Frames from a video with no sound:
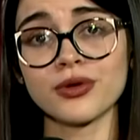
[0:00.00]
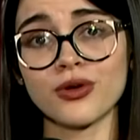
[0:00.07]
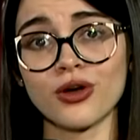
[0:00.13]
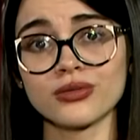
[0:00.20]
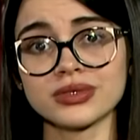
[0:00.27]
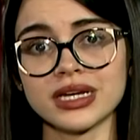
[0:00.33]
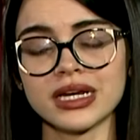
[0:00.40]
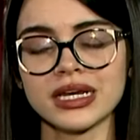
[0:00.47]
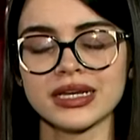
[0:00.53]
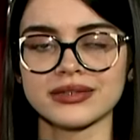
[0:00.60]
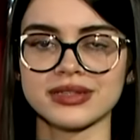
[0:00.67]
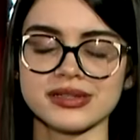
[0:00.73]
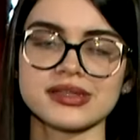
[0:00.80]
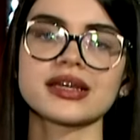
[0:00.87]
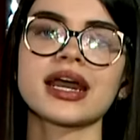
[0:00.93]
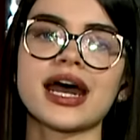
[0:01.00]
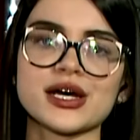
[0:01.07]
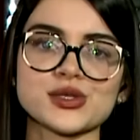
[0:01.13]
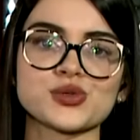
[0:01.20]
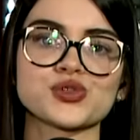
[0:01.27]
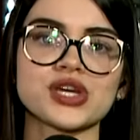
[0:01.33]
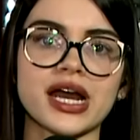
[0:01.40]
conta desse
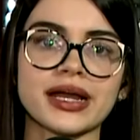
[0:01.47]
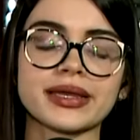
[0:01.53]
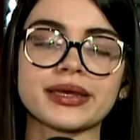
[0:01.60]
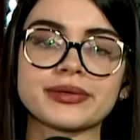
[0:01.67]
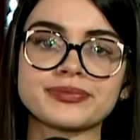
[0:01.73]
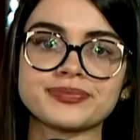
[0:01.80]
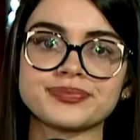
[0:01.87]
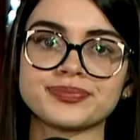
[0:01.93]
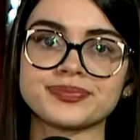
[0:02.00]
caso, Jaque.